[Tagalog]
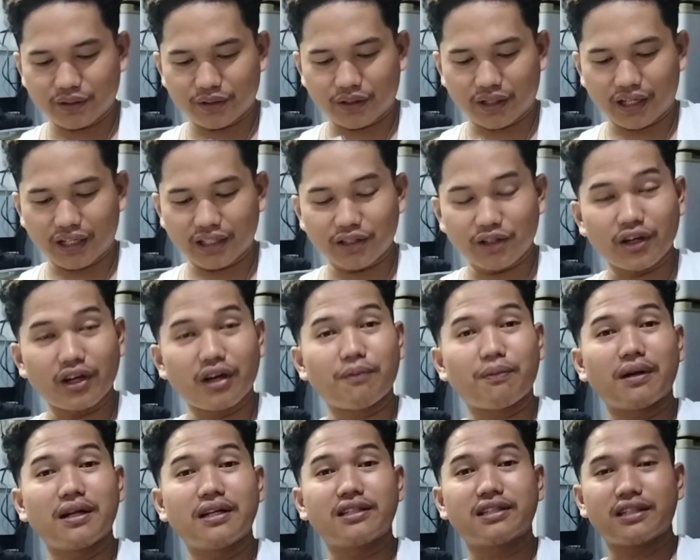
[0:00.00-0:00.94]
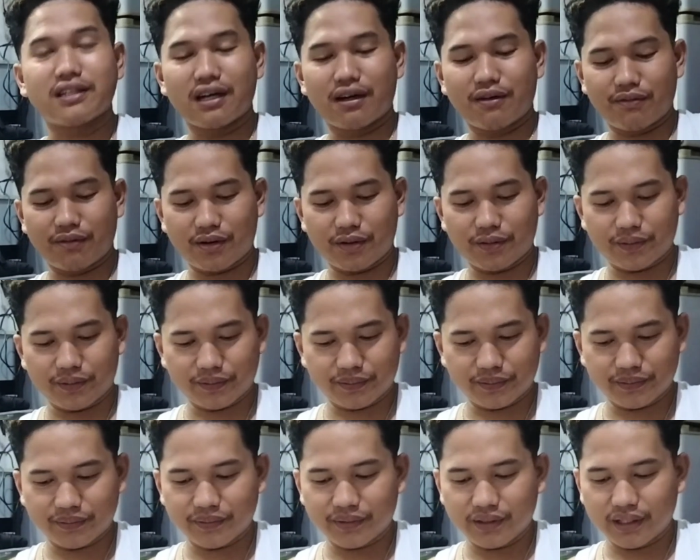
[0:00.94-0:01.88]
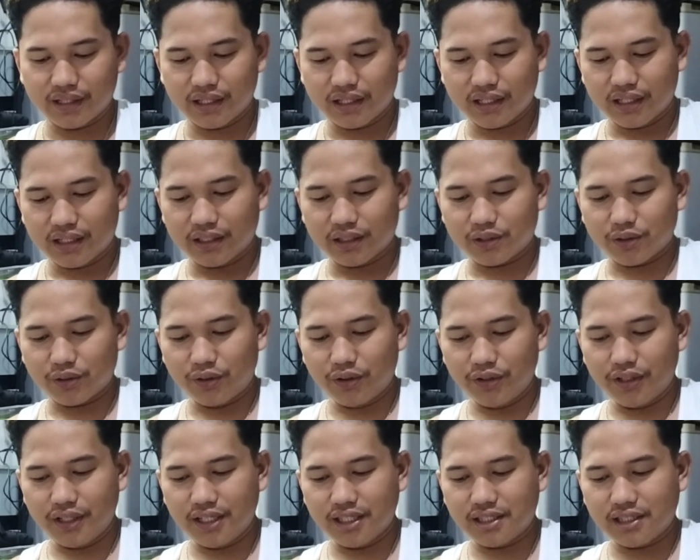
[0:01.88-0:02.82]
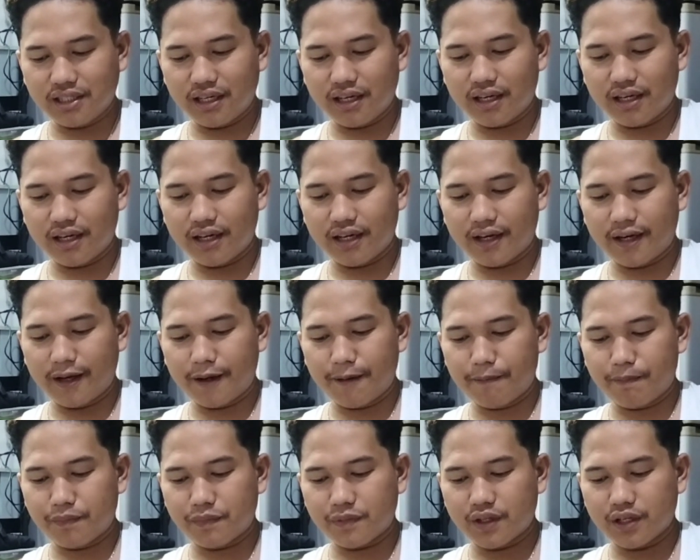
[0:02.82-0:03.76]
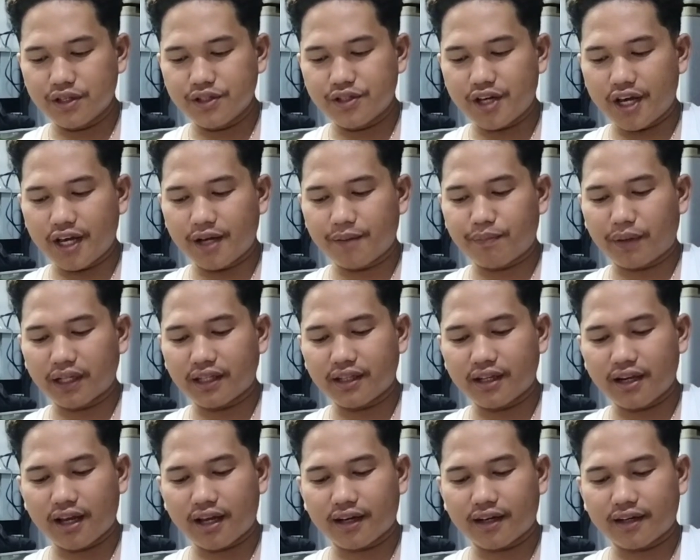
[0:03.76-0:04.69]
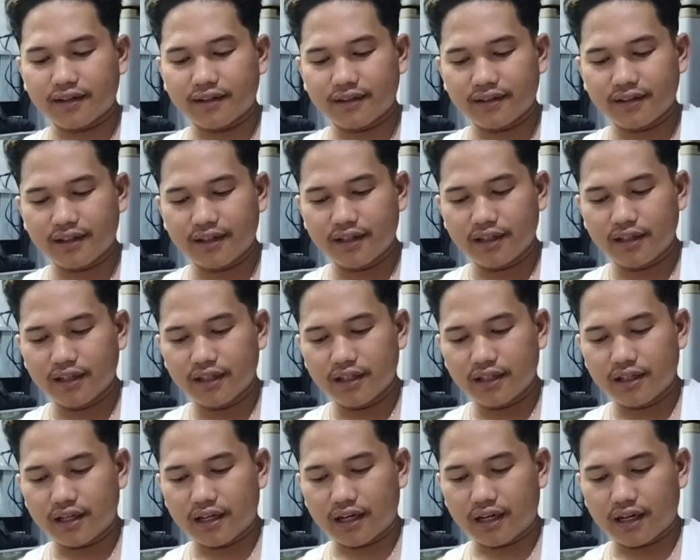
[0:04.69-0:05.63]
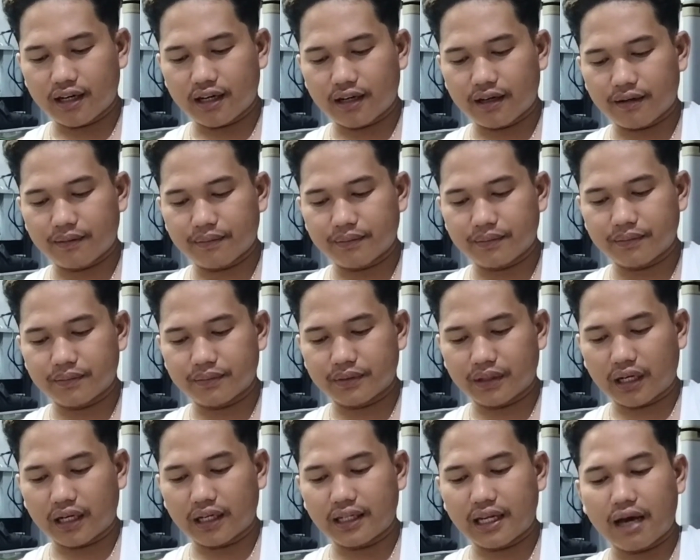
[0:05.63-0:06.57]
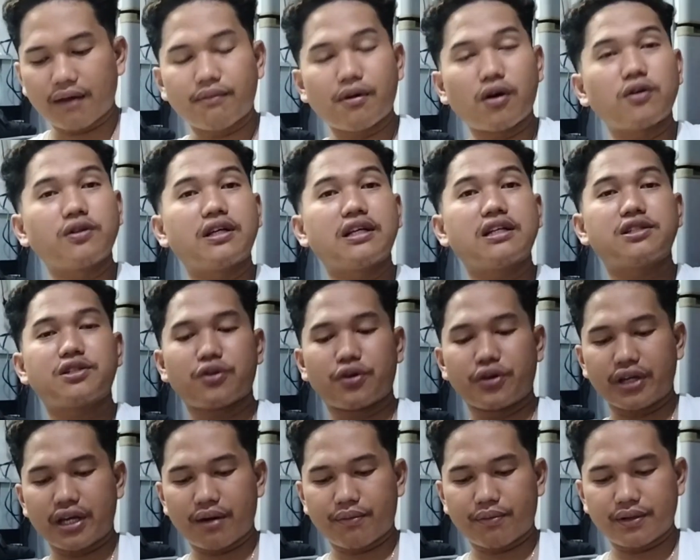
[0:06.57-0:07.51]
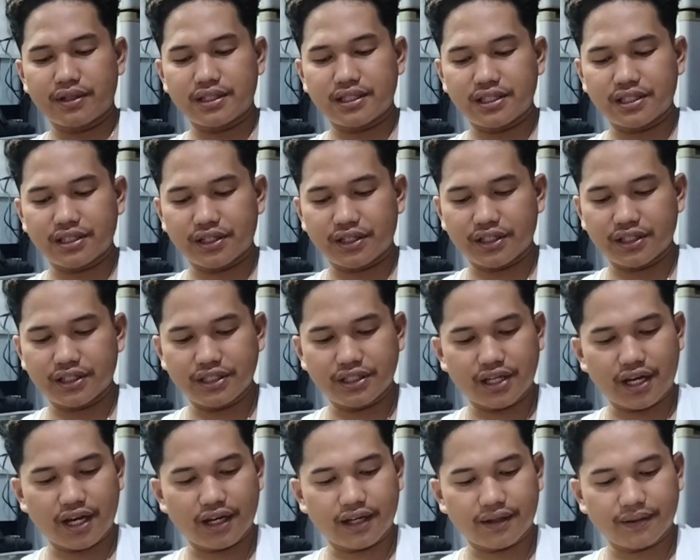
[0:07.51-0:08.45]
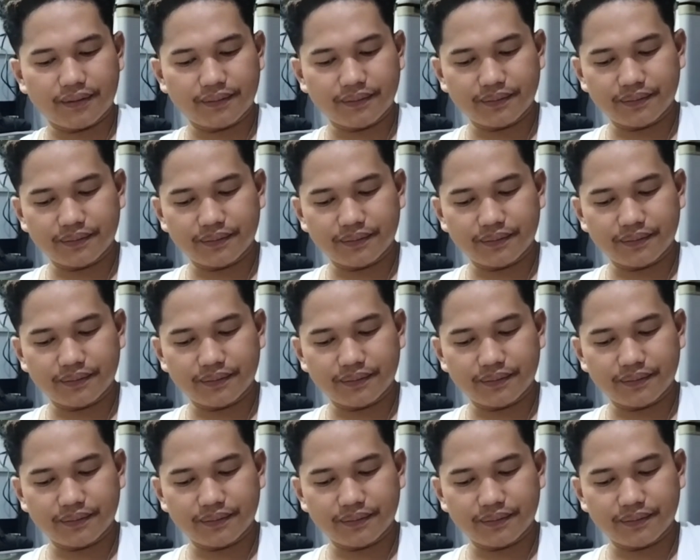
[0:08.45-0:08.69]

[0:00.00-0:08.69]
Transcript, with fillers: So dagan gigapalit sa Davao. Sunod is si Jake Patrick Um, taga Davao din sir, yapo ni si Sir Jake.